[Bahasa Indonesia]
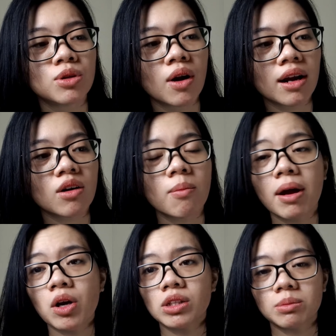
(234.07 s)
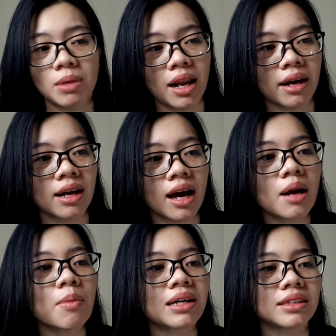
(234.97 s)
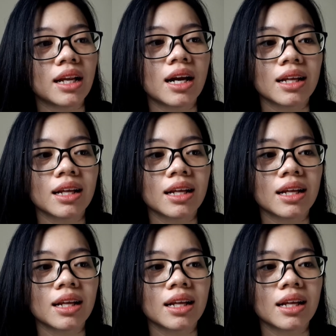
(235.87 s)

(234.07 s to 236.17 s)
dolar 09 dengan penghasilan